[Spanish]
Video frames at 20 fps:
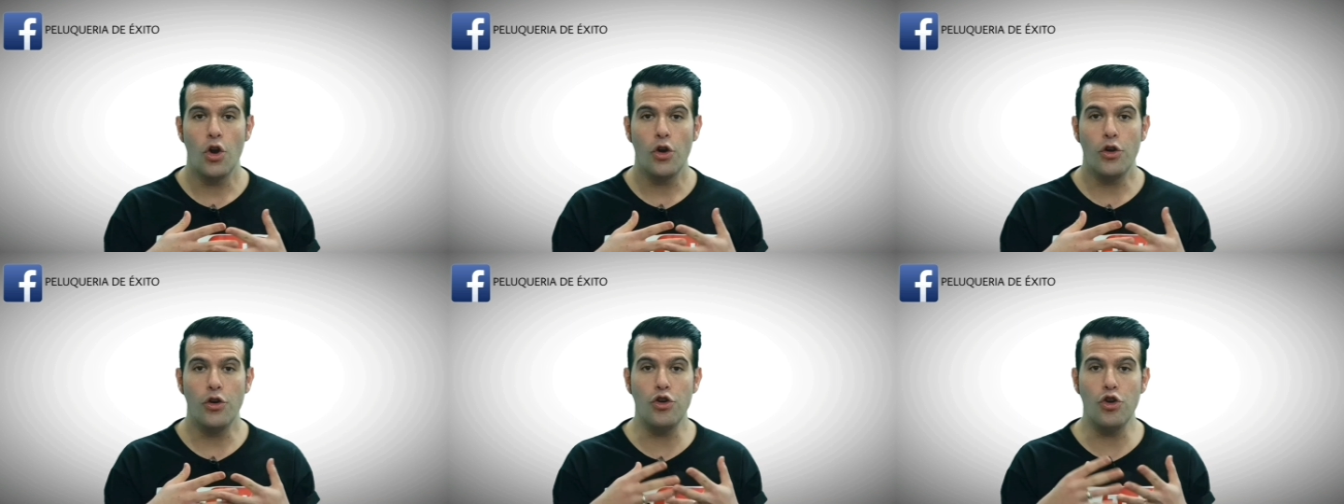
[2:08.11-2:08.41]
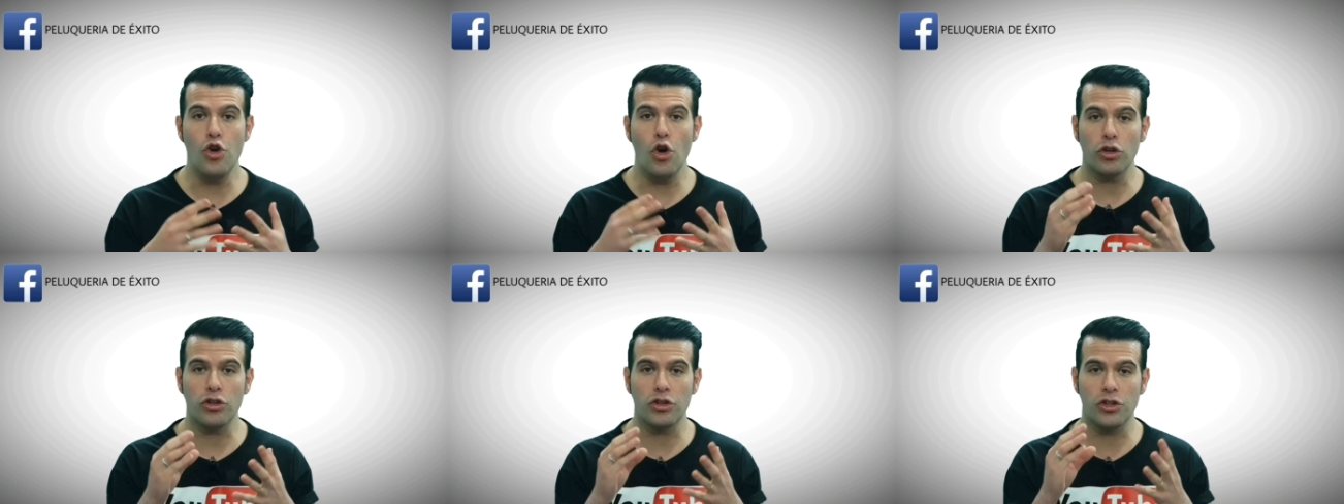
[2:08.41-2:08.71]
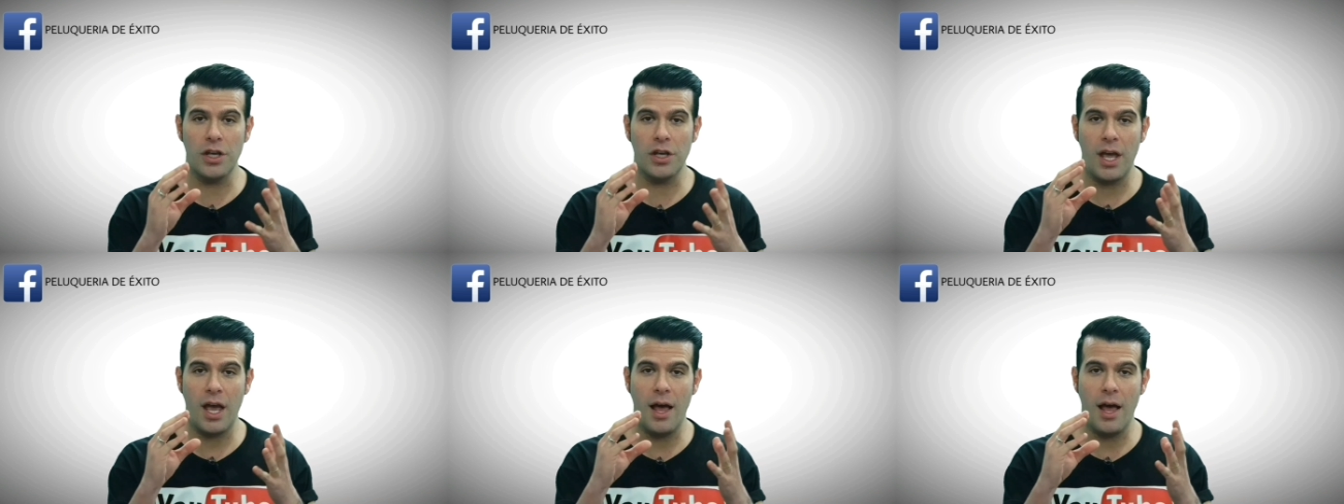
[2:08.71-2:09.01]
no
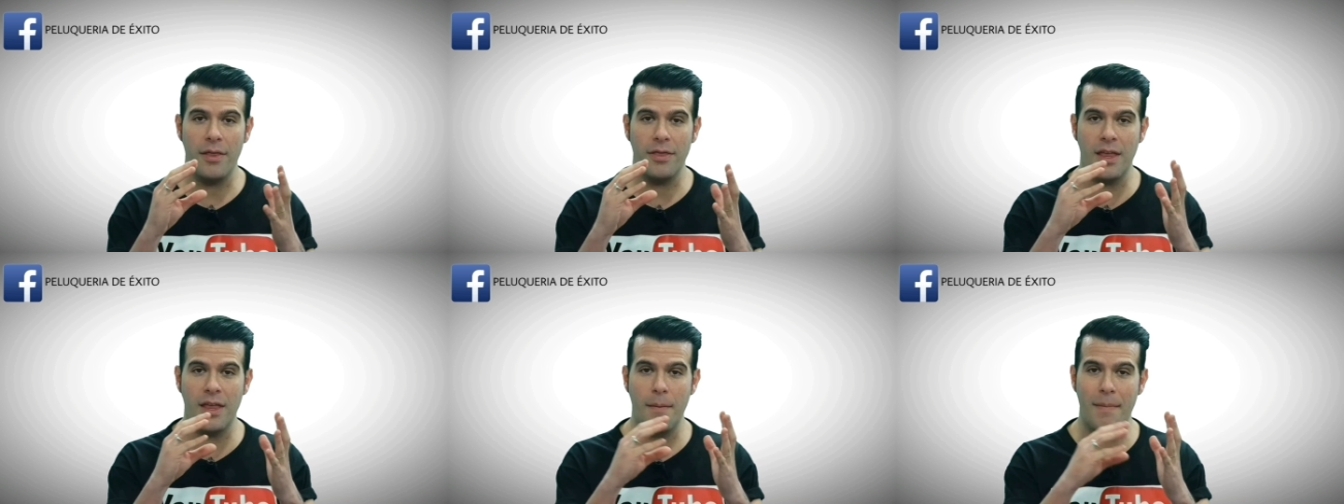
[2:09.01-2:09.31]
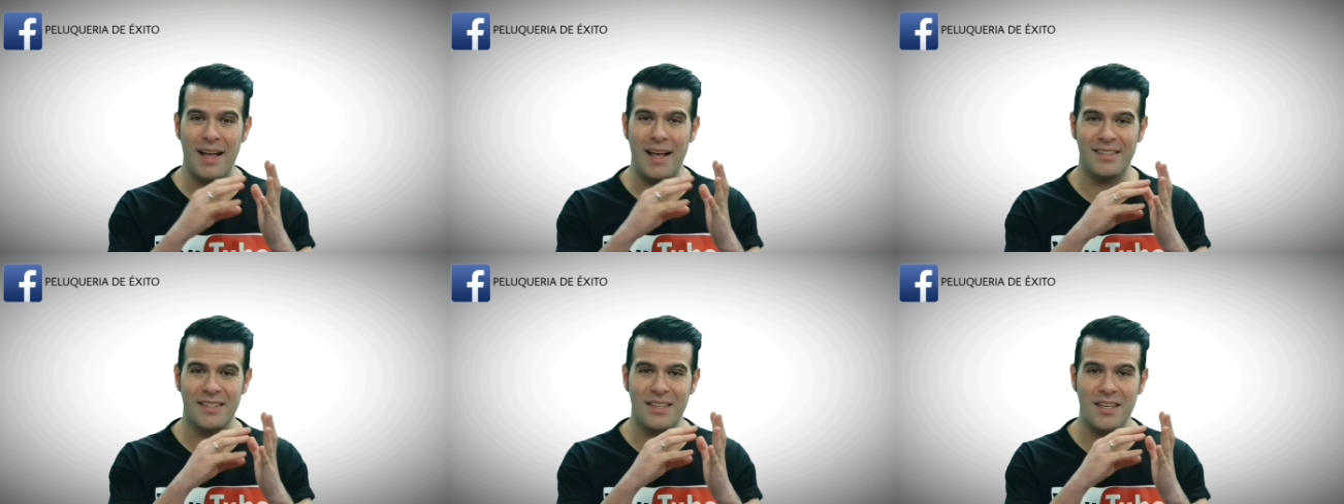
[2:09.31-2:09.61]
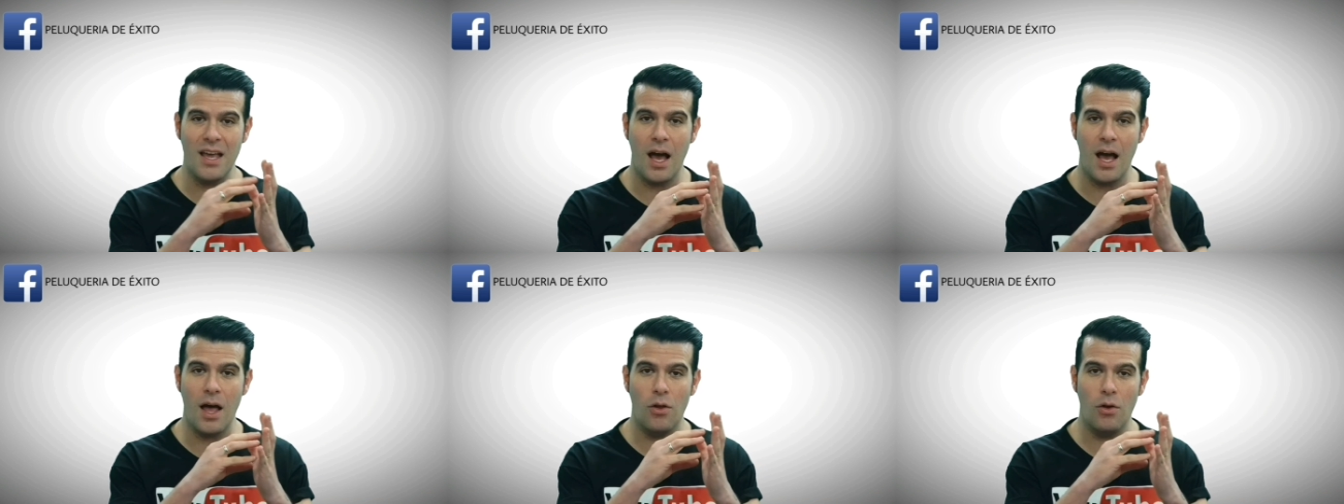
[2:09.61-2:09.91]
sea
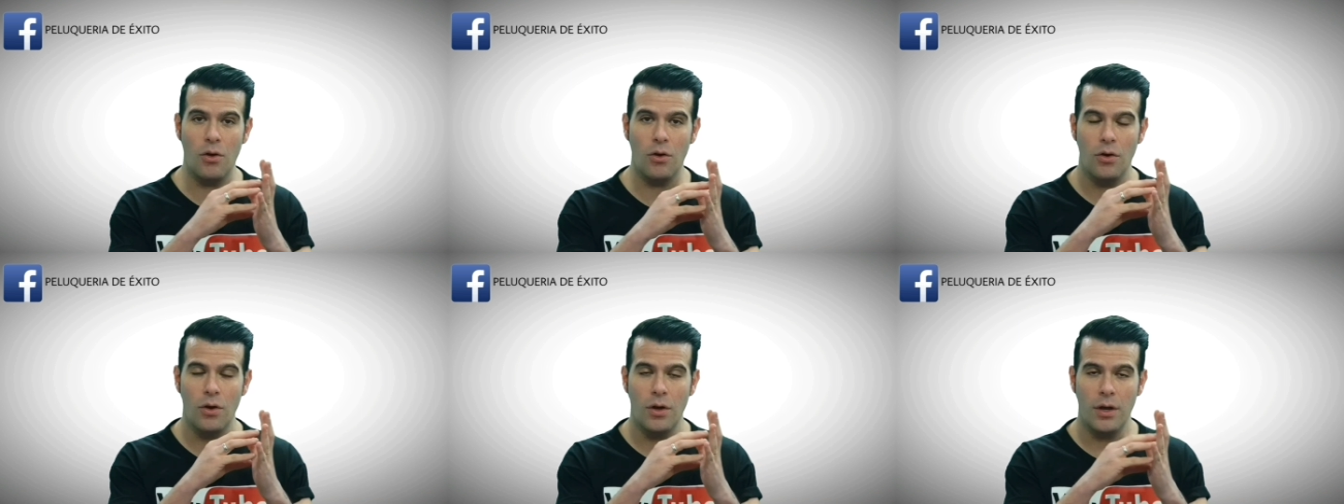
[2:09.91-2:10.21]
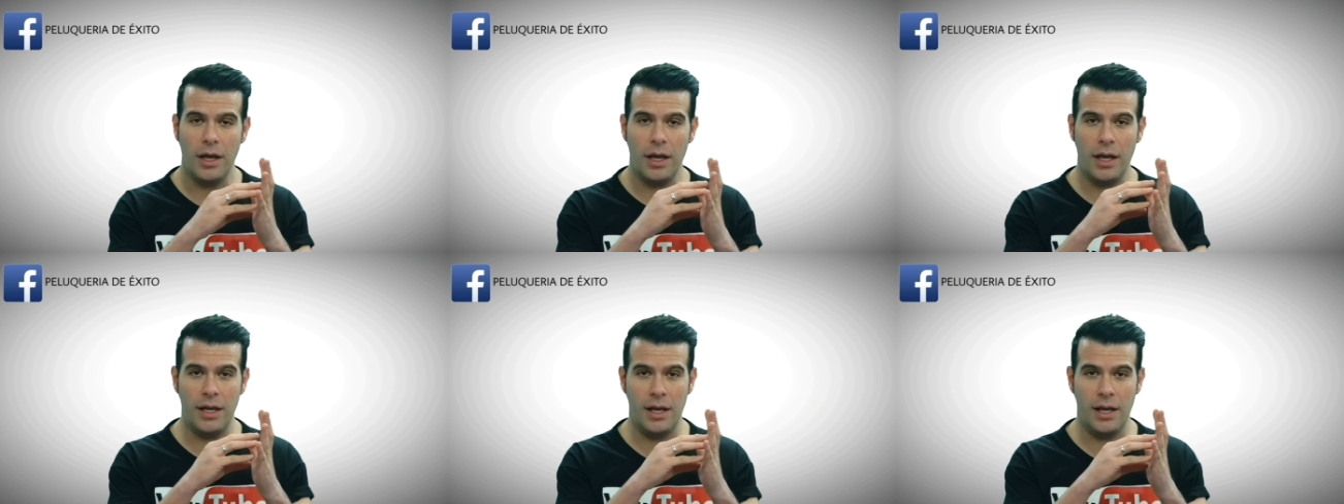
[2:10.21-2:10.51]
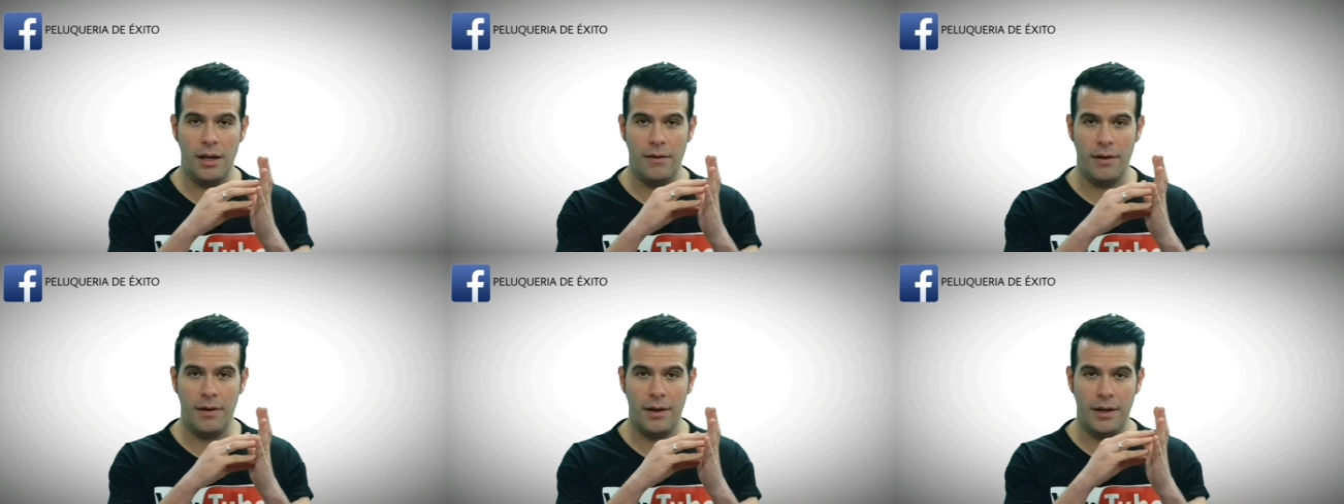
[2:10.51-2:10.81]
demasiado en,
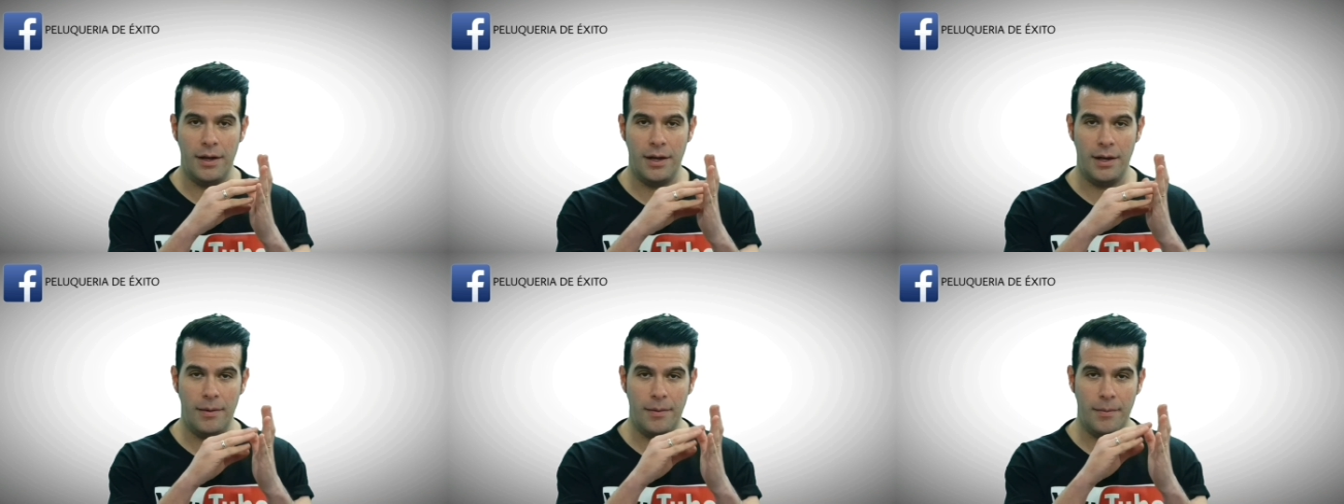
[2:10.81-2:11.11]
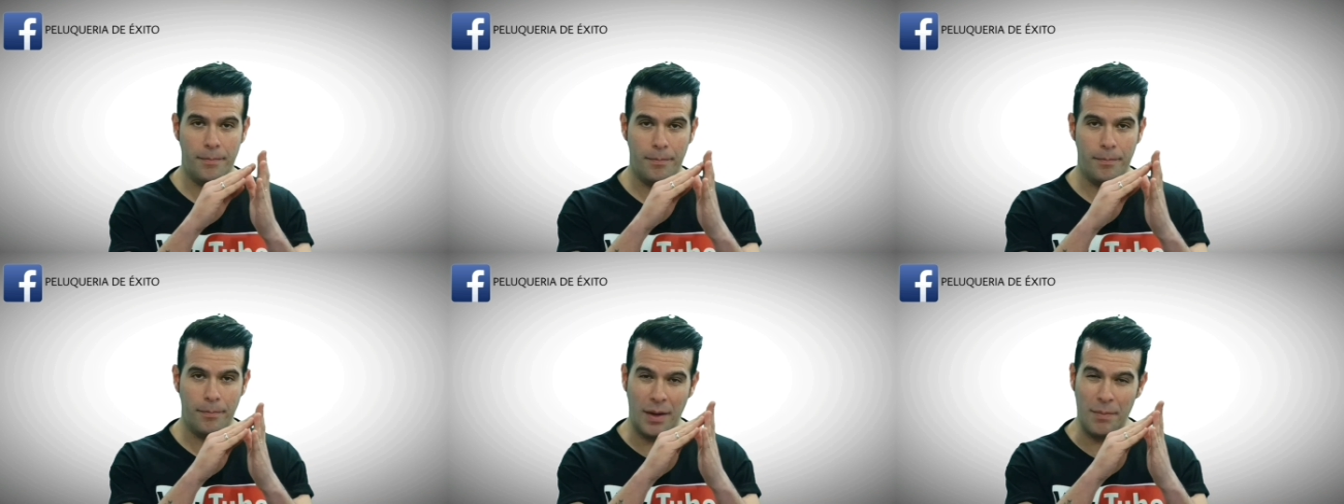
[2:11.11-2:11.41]
el, en, el,